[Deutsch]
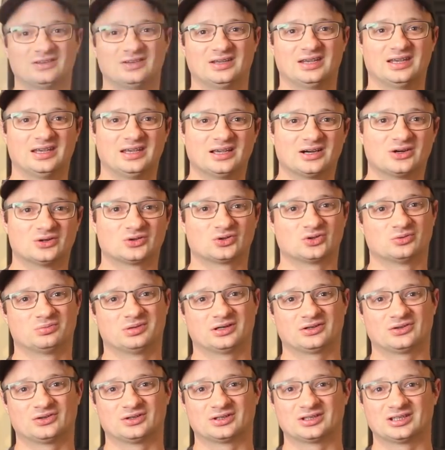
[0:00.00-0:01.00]
die
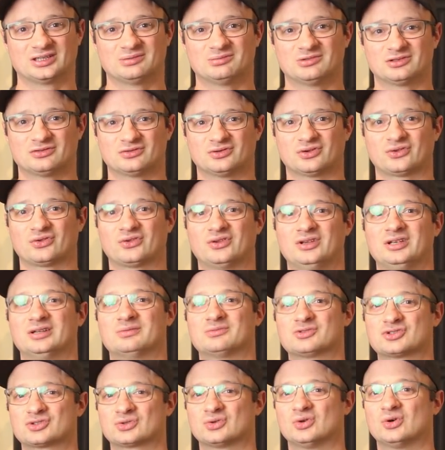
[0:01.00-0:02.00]
E-Auto-Batterie mit
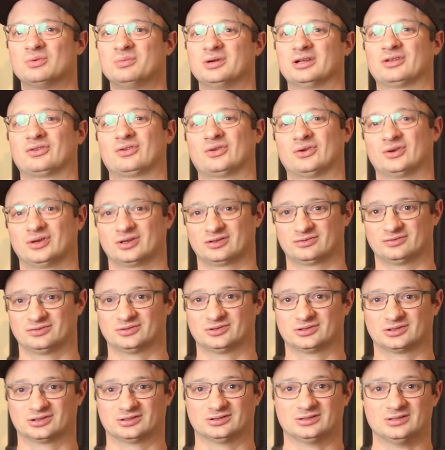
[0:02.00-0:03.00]
fossilem Strom erzeugt
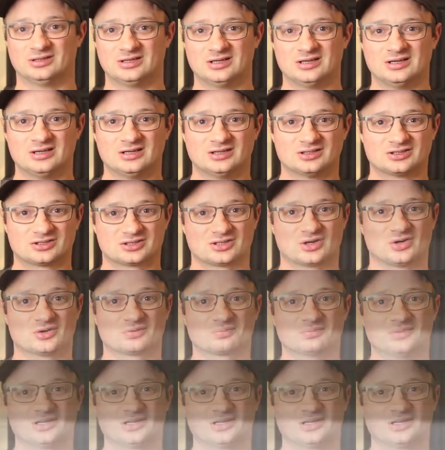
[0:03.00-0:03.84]
wurde. Schaut